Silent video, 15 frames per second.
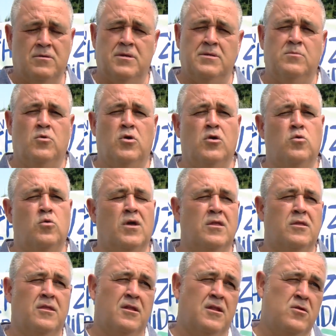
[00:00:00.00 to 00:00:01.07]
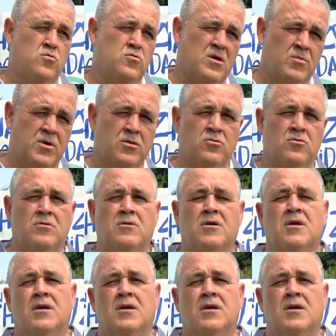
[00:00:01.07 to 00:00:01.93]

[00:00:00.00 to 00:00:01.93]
recibimos ayuda desde el Ayuntamiento